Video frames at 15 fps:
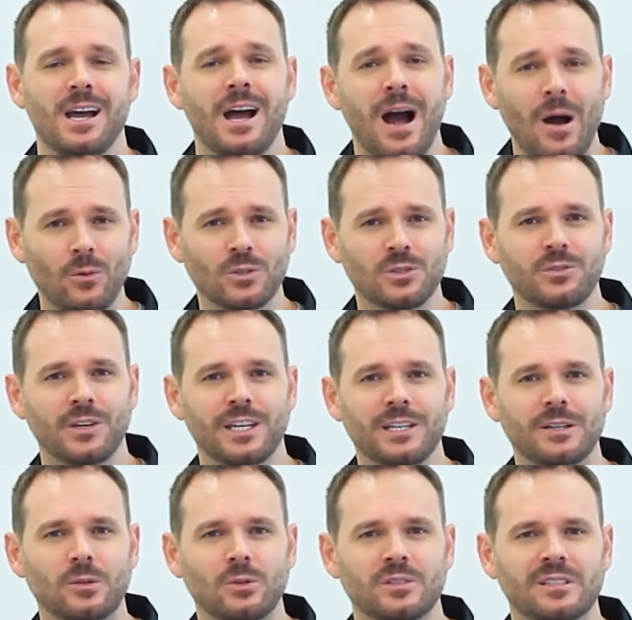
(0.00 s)
Alguns
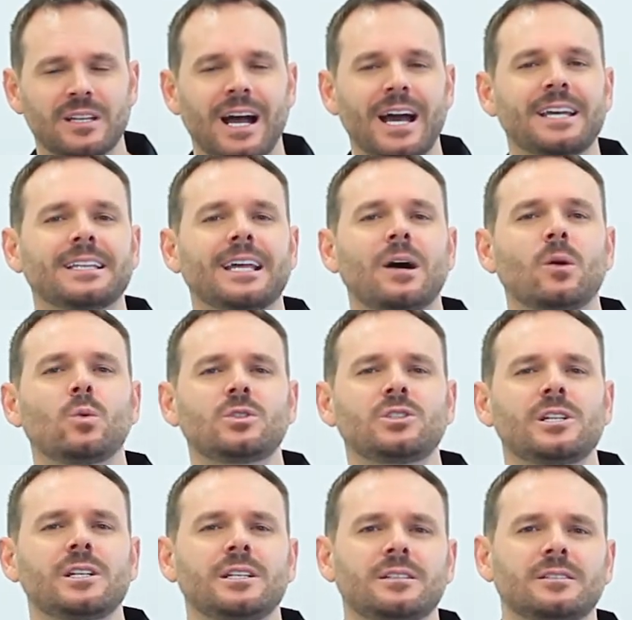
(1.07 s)
veículos ainda
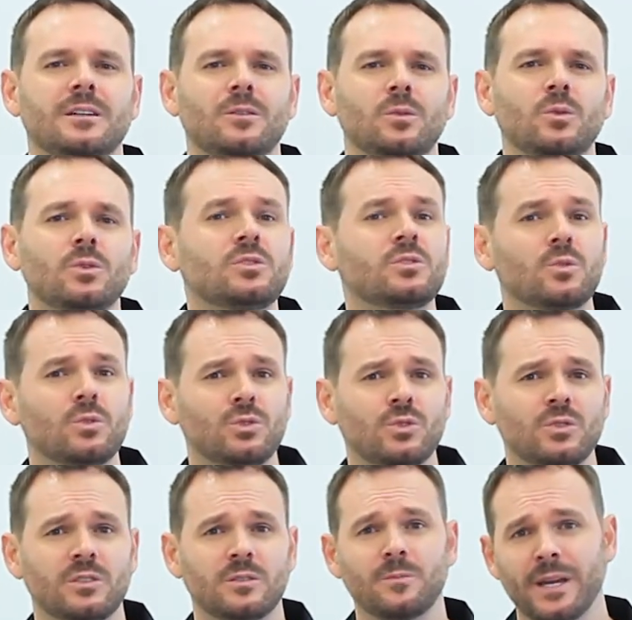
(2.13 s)
utilizam os
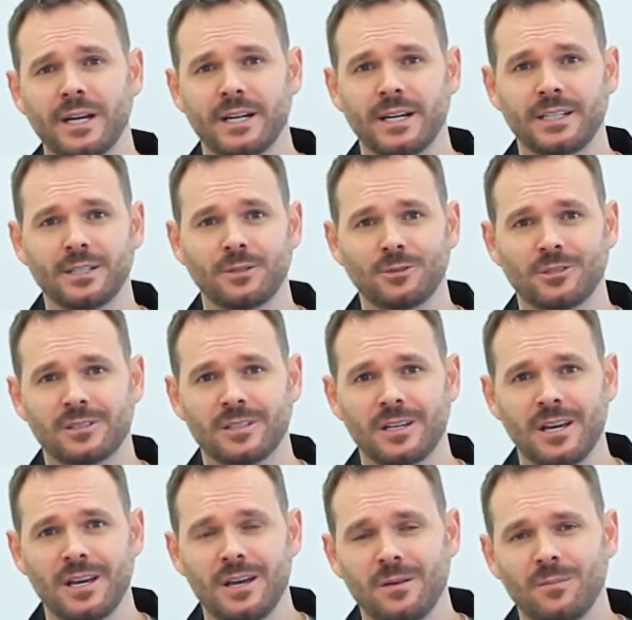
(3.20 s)
tuchos mecânicos,
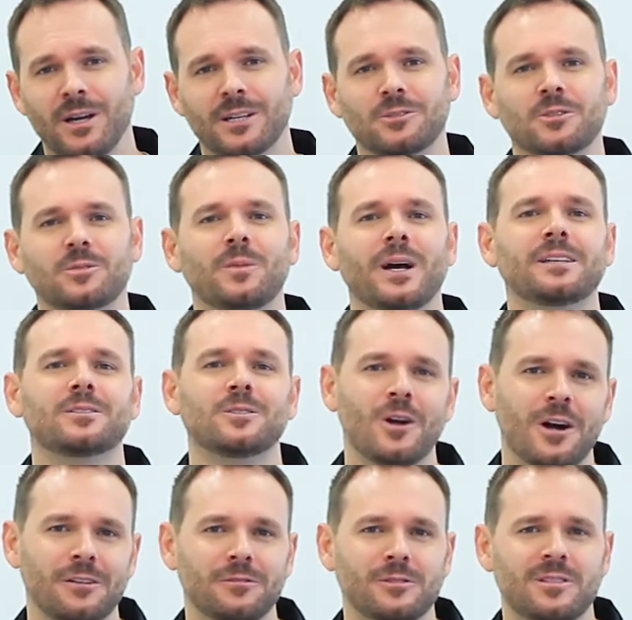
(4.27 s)
mas os mais
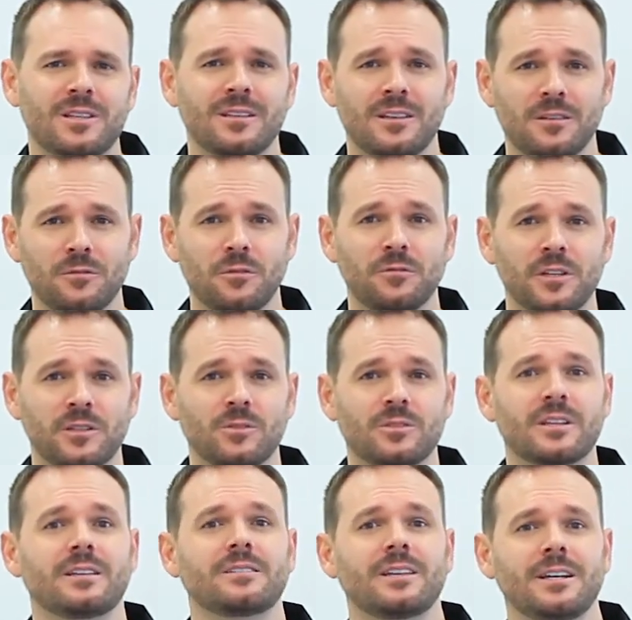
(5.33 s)
novos desenvolvidos
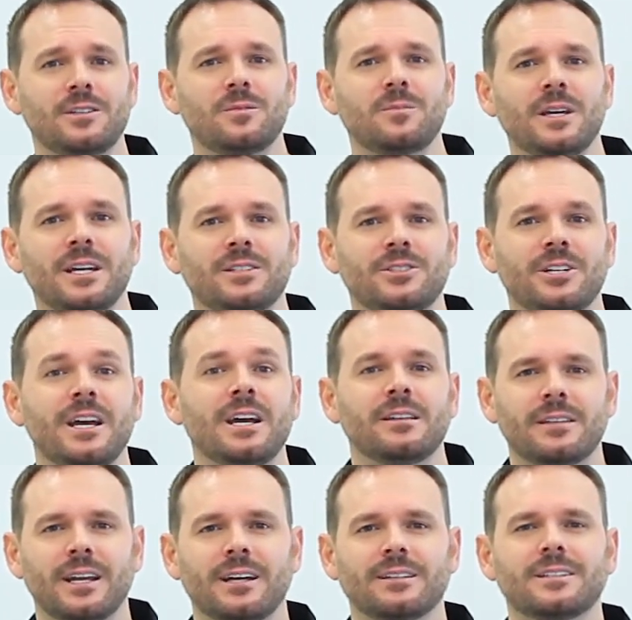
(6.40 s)
recentemente
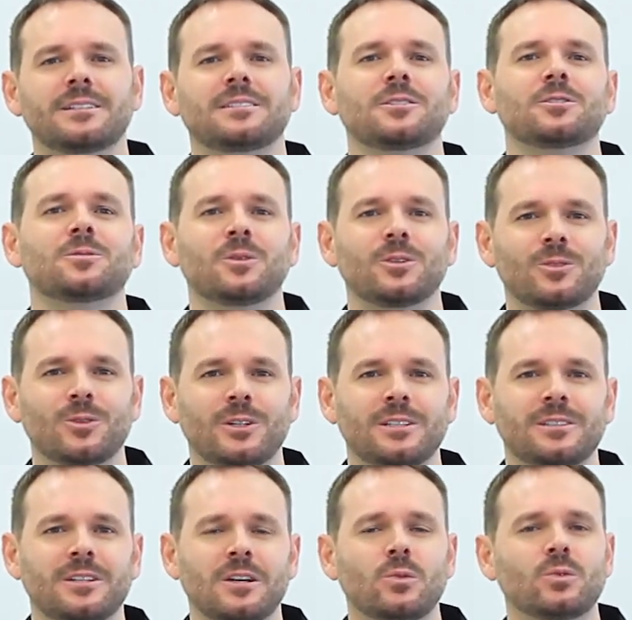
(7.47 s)
trazem seus
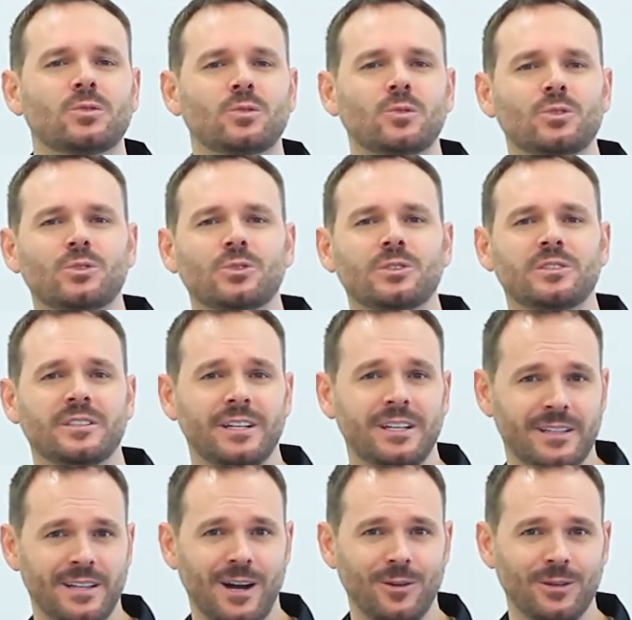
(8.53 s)
motores os tuchos
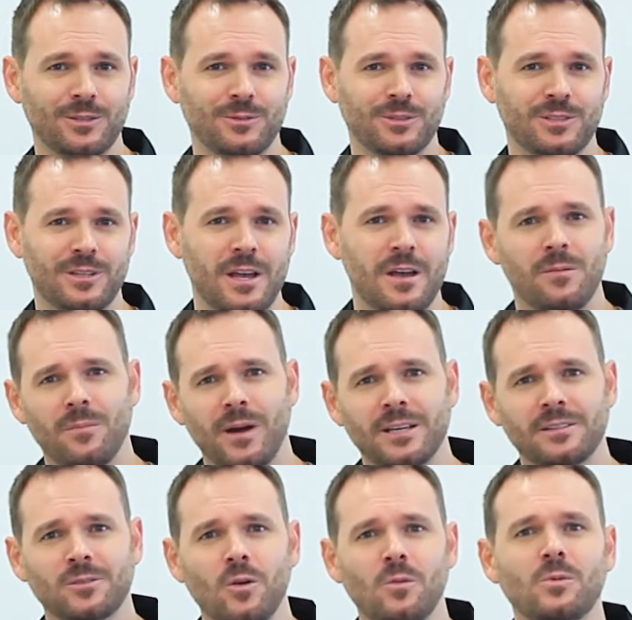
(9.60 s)
hidráulicos,
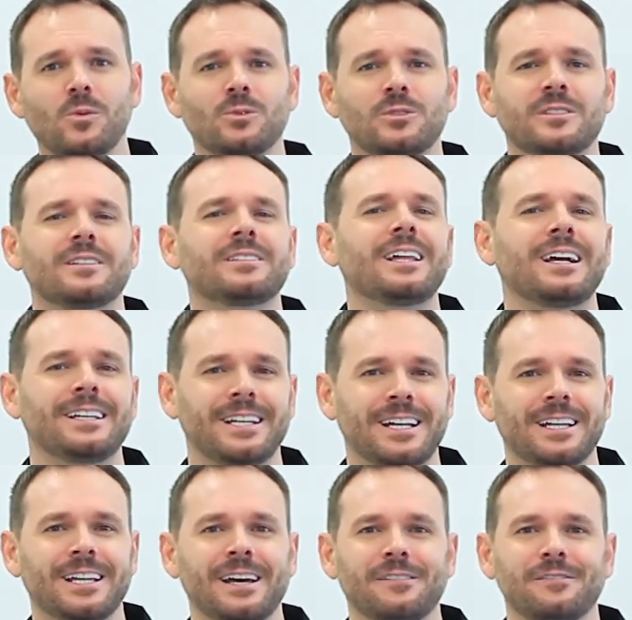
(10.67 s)
mais comuns na linha
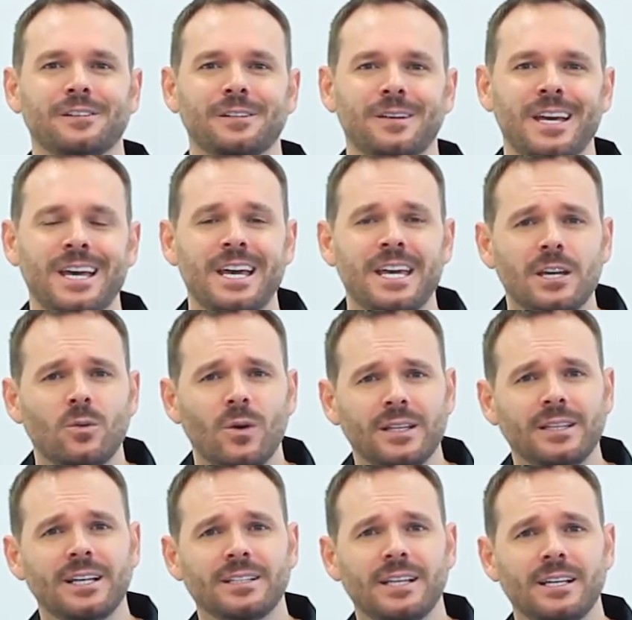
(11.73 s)
leve. E com a
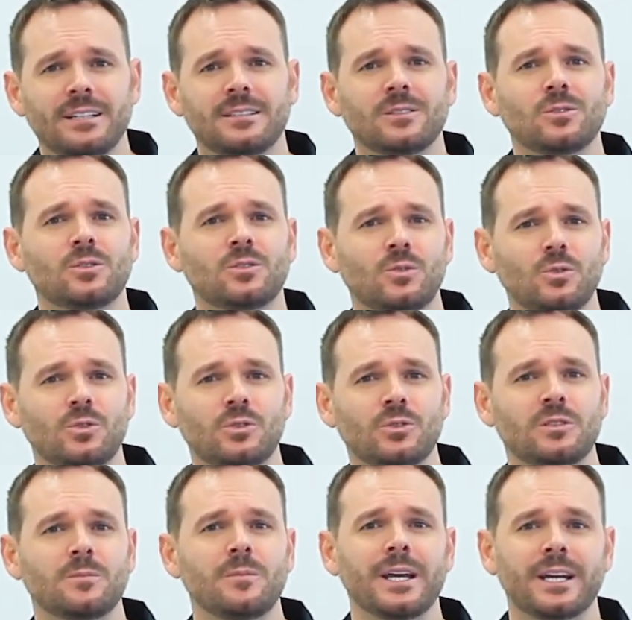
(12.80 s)
tendência dos
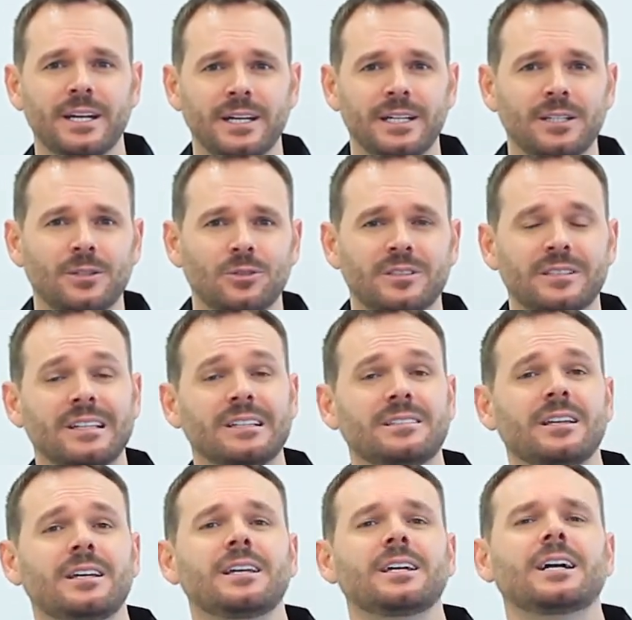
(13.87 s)
tuchos mecânicos
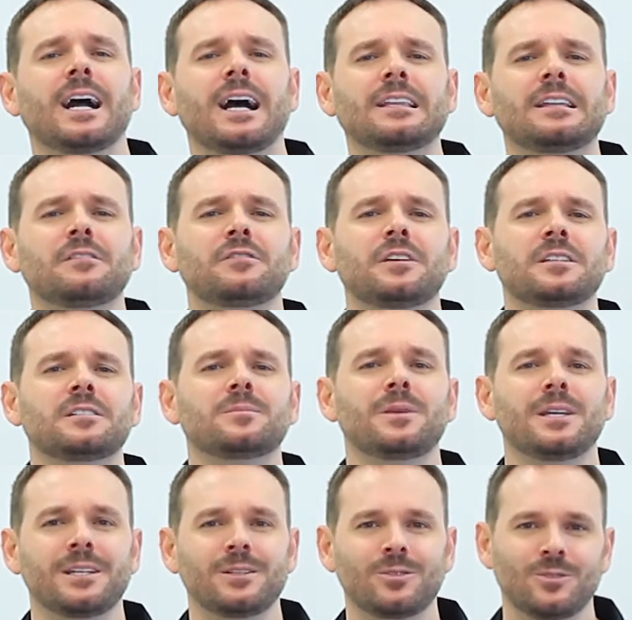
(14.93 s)
serem cada vez
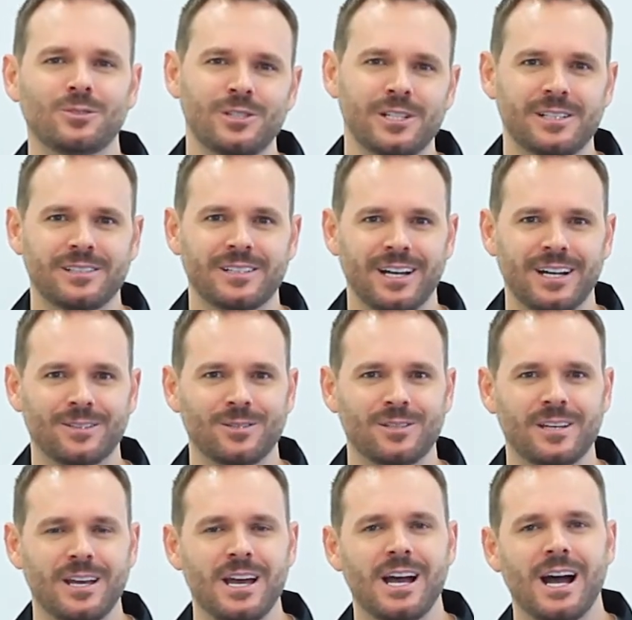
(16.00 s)
menos
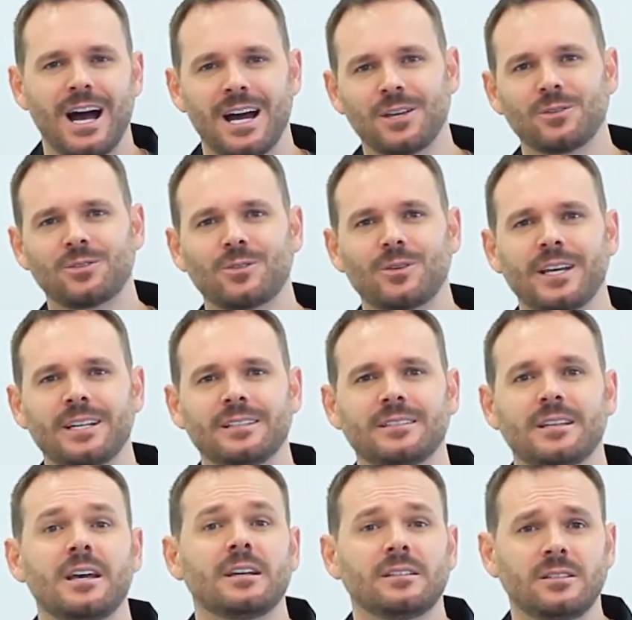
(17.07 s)
utilizados, a Rio
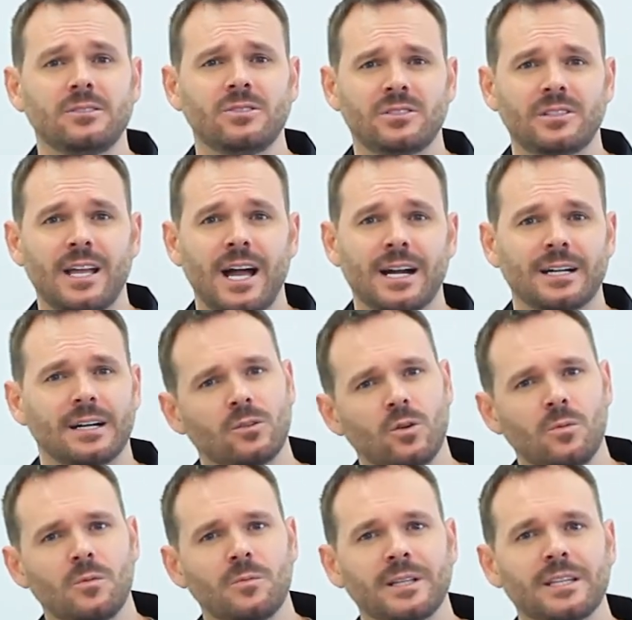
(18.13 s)
Sulense se destaca
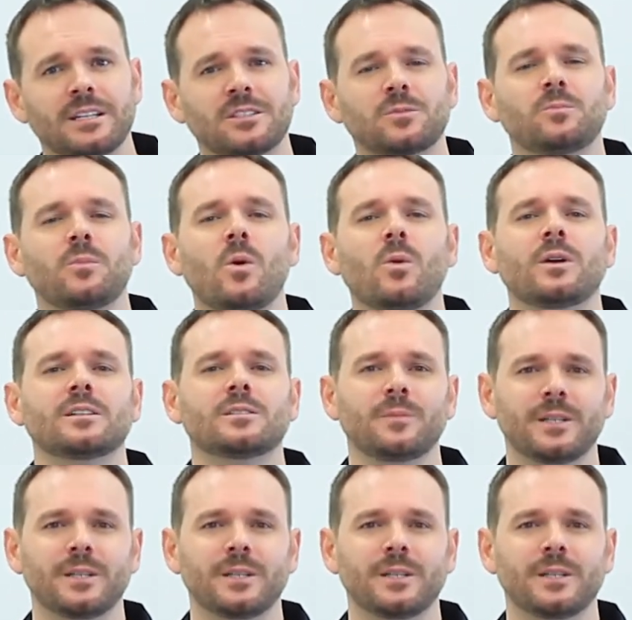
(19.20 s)
como uma das poucas